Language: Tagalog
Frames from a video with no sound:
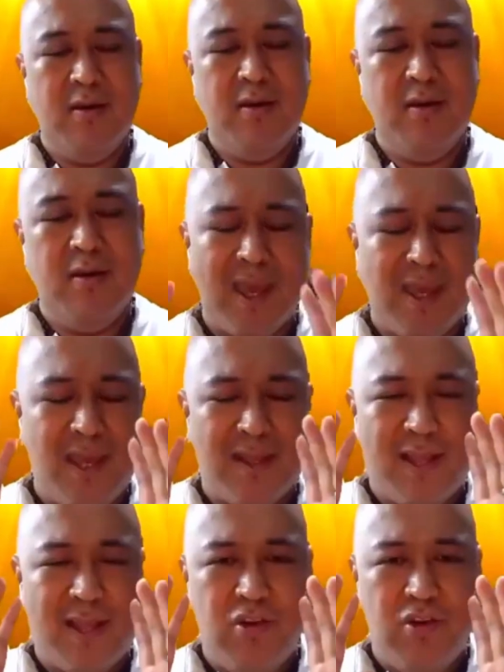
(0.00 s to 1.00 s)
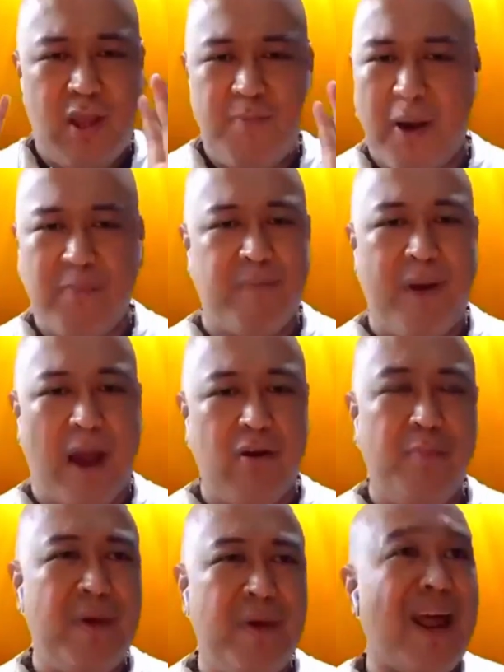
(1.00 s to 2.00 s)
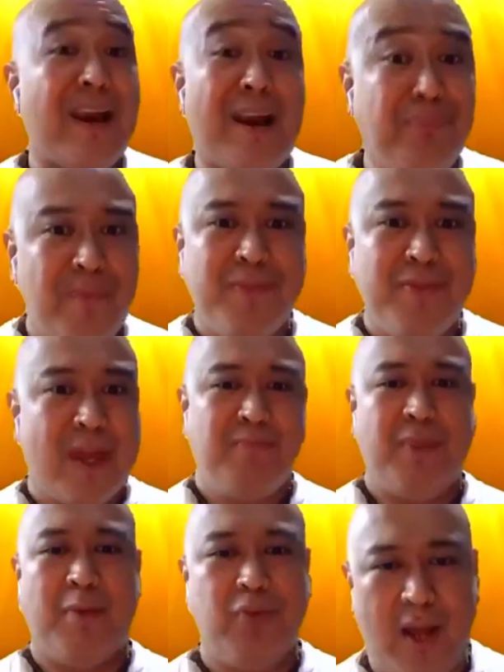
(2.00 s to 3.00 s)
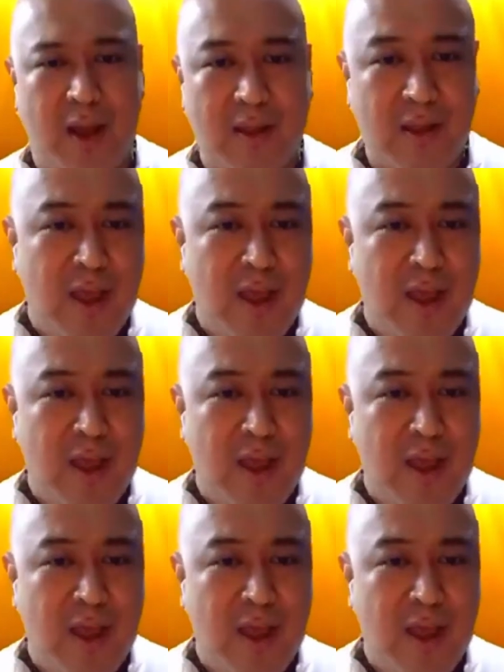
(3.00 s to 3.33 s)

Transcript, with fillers: makikita nyo na yung pagbabago. Ramdam na ramdam nyo na.